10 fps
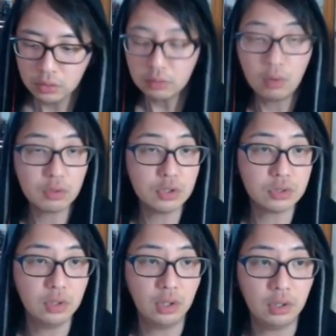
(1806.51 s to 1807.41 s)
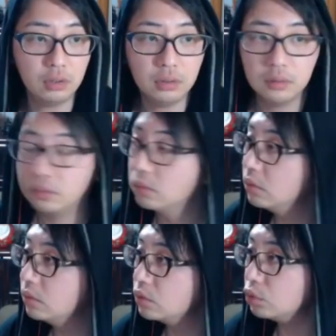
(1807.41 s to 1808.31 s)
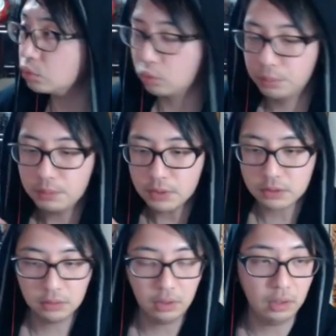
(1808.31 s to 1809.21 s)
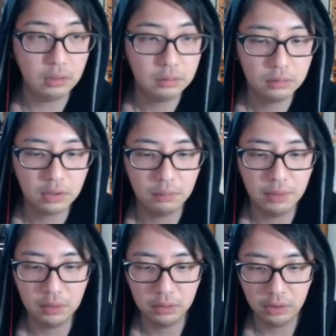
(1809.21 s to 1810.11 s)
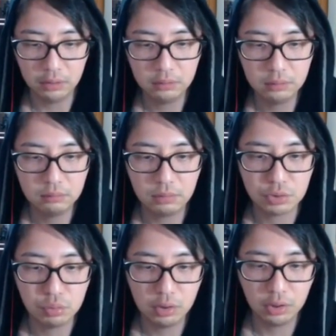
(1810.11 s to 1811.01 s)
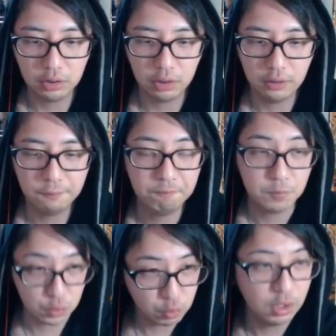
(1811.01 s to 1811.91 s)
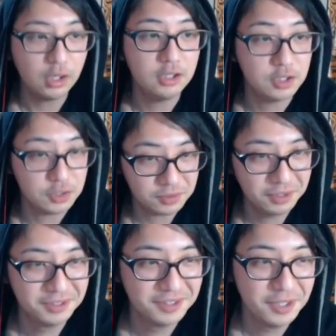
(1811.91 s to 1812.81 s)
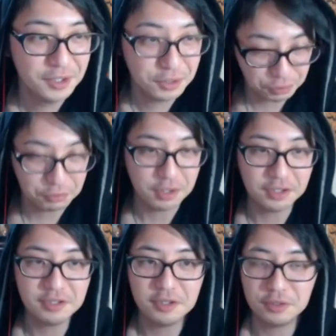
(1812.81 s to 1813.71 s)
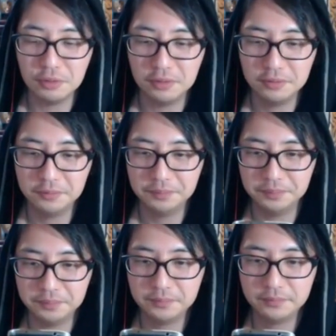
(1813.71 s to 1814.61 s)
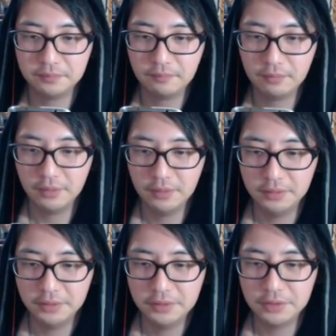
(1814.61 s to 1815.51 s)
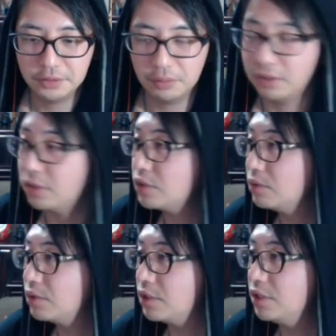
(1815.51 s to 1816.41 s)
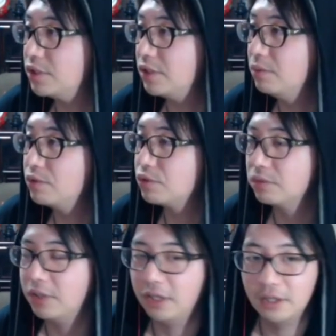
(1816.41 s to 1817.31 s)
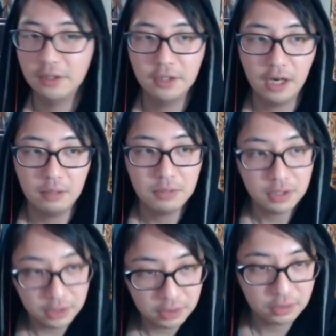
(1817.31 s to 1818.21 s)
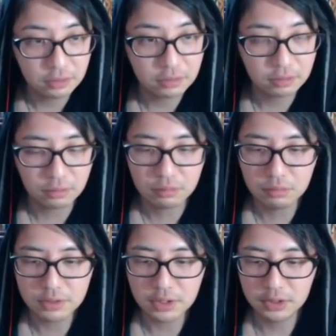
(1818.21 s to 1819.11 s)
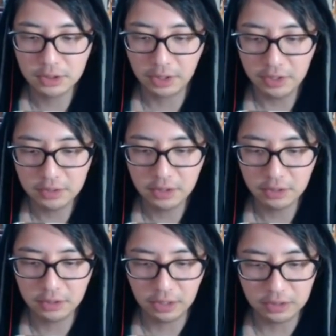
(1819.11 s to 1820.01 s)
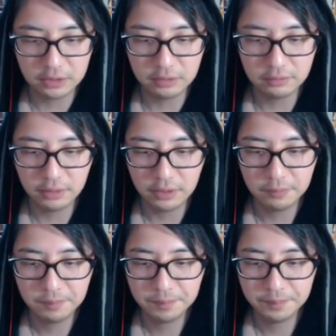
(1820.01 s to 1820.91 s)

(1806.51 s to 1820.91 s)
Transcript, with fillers: なんかあれですね、ちょっと飛びますね画面がね。まあしょうがないか、しょうがないんですしょうがないんですよ、うん、ちょっと私のシステム上ね、あまり重さに耐えきれてないっていうね。